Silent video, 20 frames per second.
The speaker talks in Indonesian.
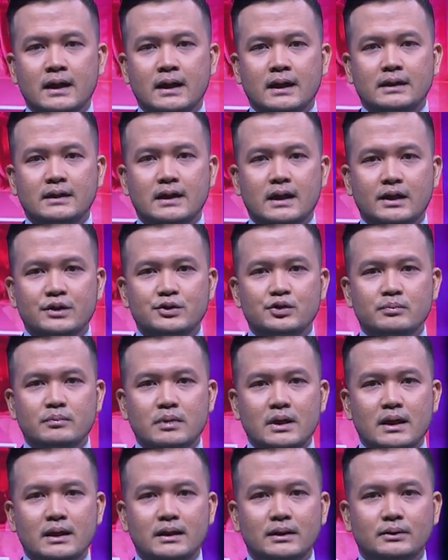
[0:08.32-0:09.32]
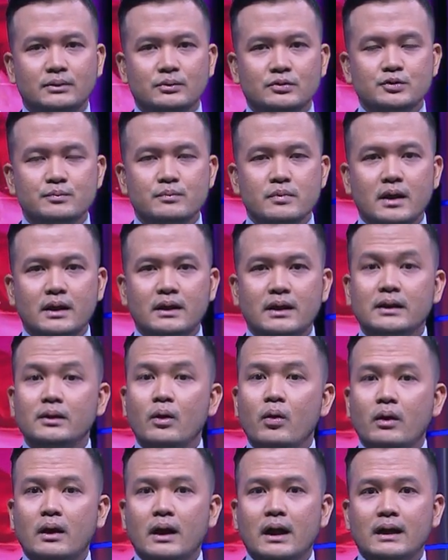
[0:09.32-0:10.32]
Dari jumlah itu, sebagian
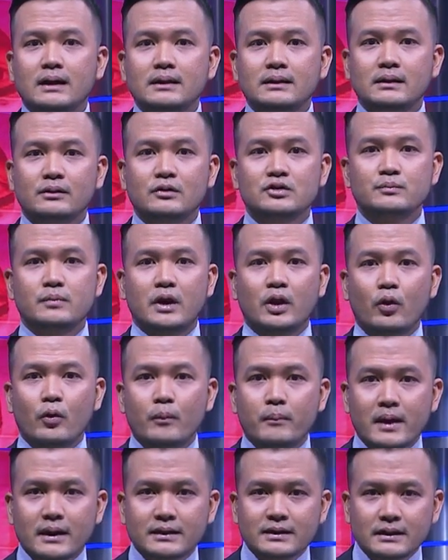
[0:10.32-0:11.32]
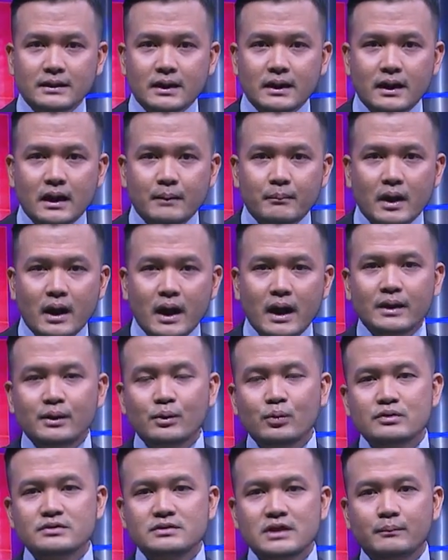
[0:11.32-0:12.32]
orang atau sebagian obat nyatakan
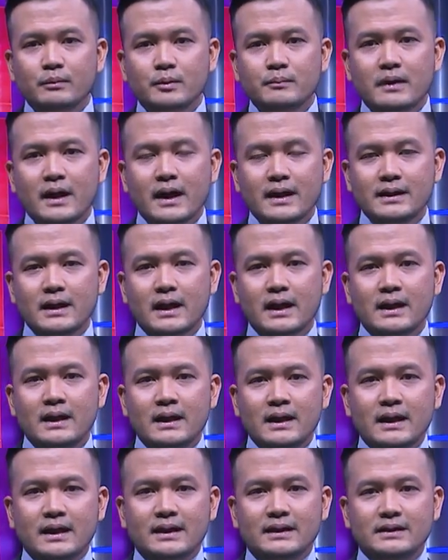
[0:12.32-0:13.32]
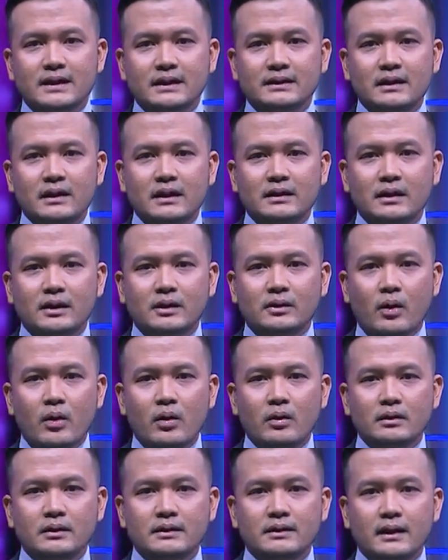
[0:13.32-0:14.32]
mengandung zat berbahaya, dietilen
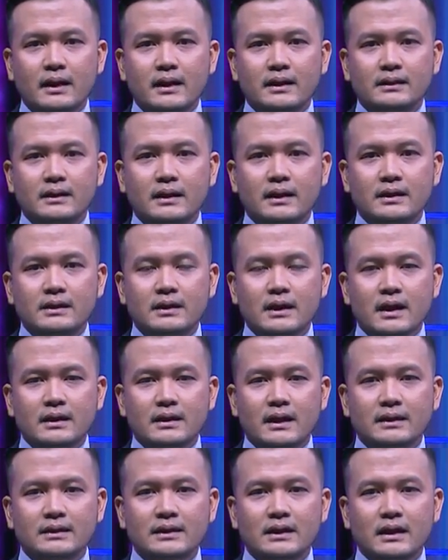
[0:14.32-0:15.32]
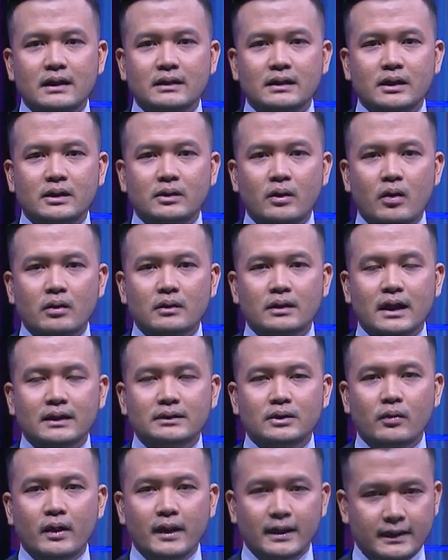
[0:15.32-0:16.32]
glikol, DEG, dan etilen glikol
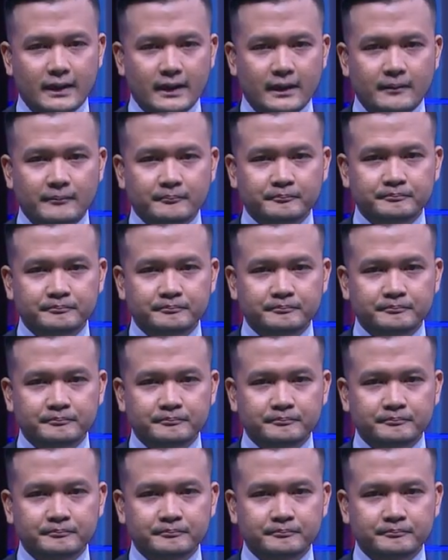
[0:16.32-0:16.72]
atau EG.